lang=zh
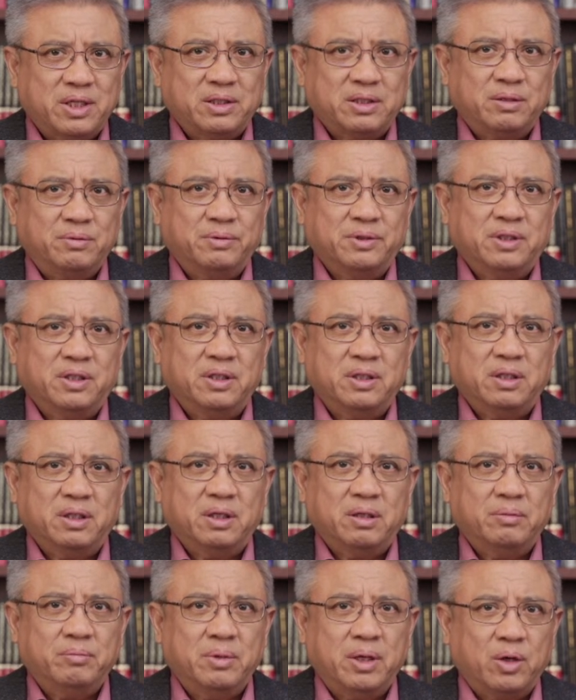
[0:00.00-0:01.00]
在这个问题。
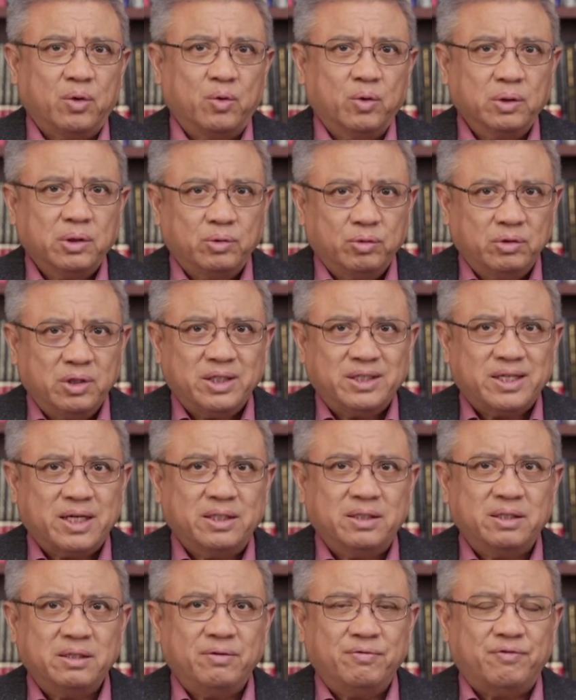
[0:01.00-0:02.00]
美国独立
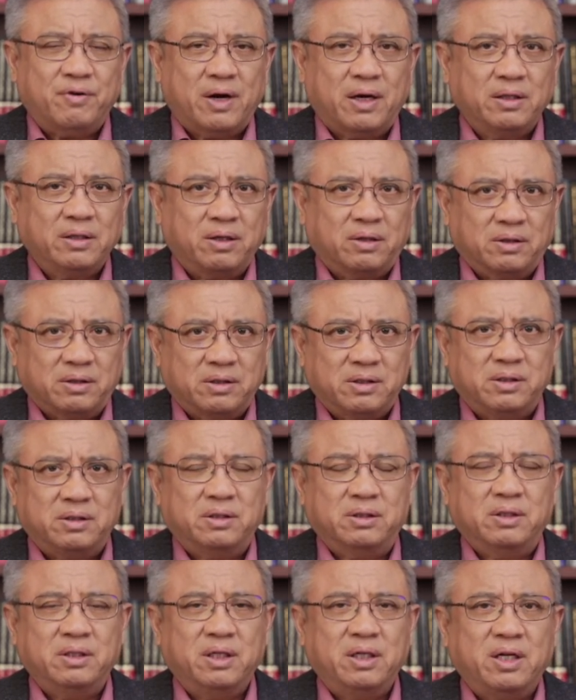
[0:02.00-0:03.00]
战争反而导
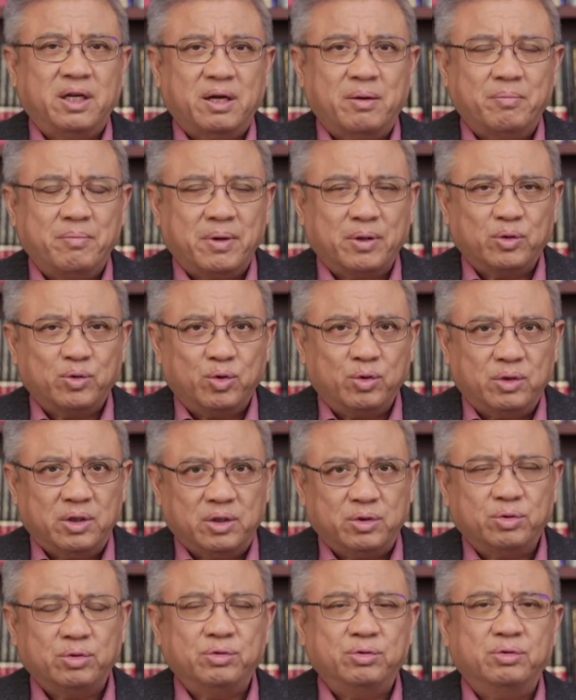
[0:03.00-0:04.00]
致英联邦脱
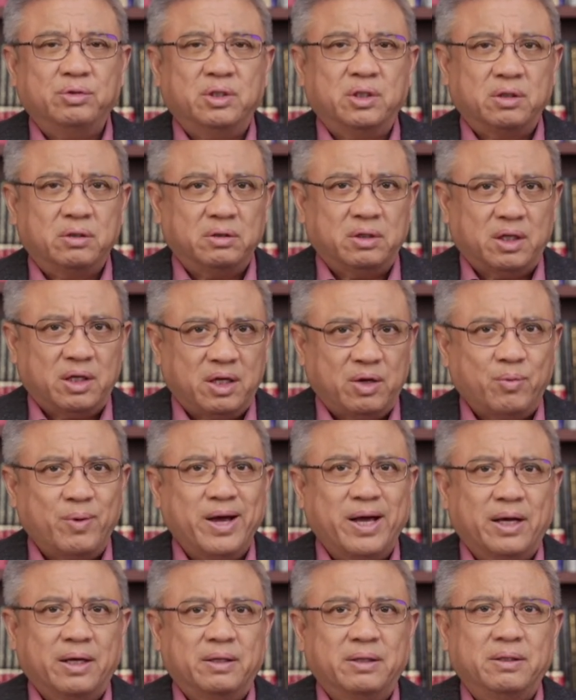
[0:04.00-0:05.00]
离出去以后的例
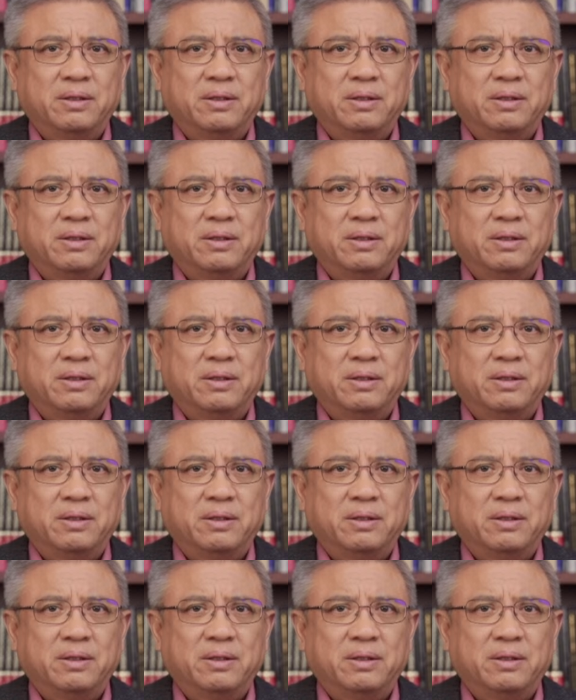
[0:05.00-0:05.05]
外。